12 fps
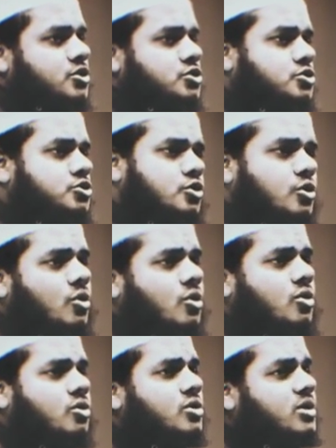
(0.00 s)
সুখ
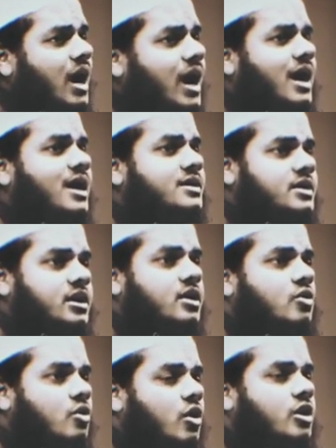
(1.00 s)
টাকা দিয়ে
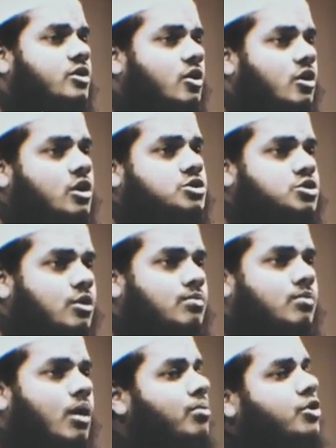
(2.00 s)
ক্রয় করা
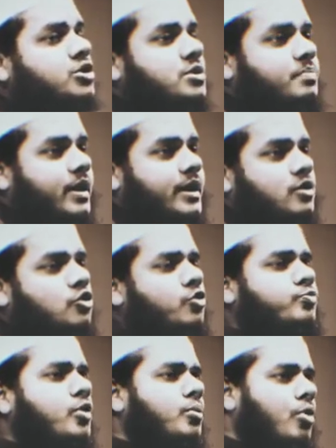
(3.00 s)
সম্ভব হতে পারে
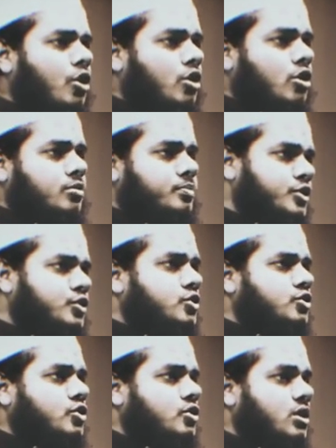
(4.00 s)
উপভোগ
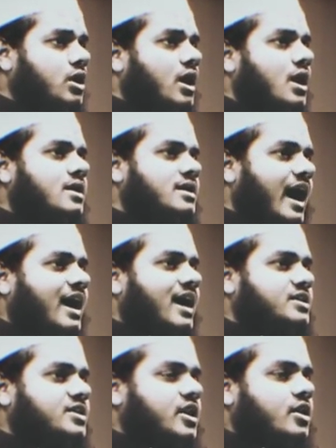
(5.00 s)
বিনোদন টাকা
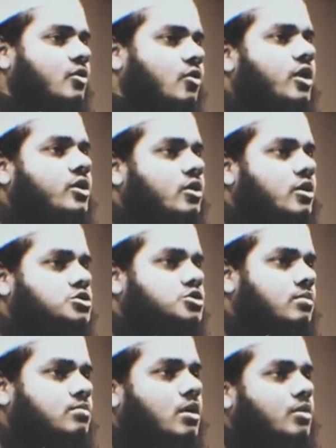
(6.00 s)
দিয়ে ক্রয় করা
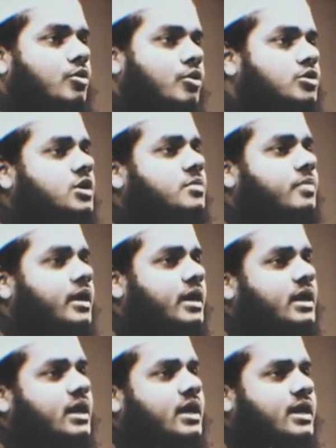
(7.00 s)
সম্ভব হতে পারে
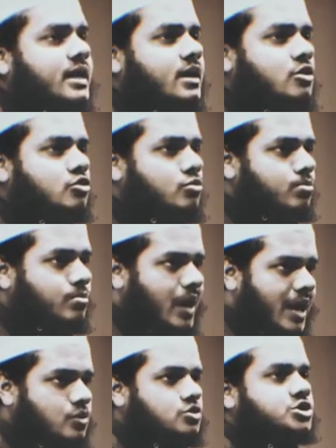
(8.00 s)
কিন্তু
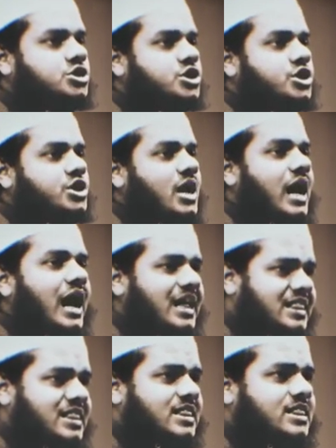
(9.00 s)
মানসিক
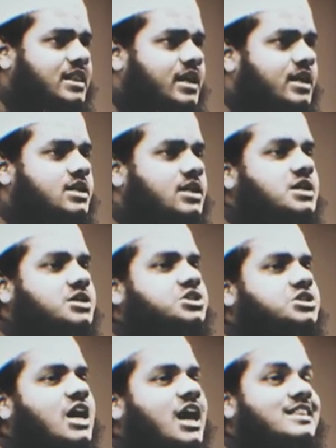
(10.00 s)
আত্মিক
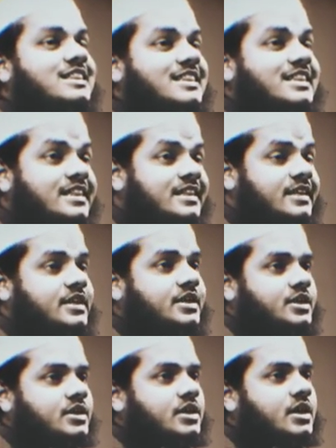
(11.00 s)
শান্তি
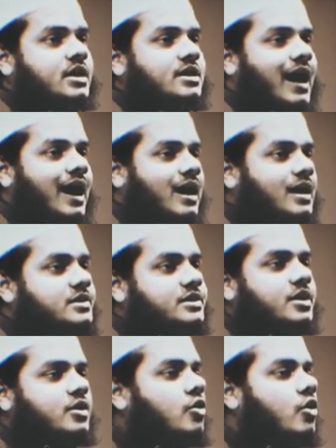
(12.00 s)
টাকা
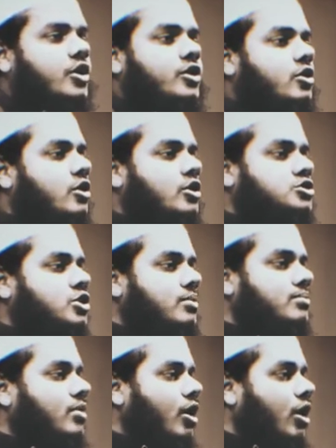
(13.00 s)
দিয়ে ক্রয় করা
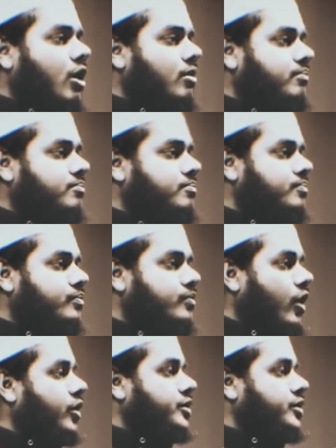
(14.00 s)
সম্ভব নয়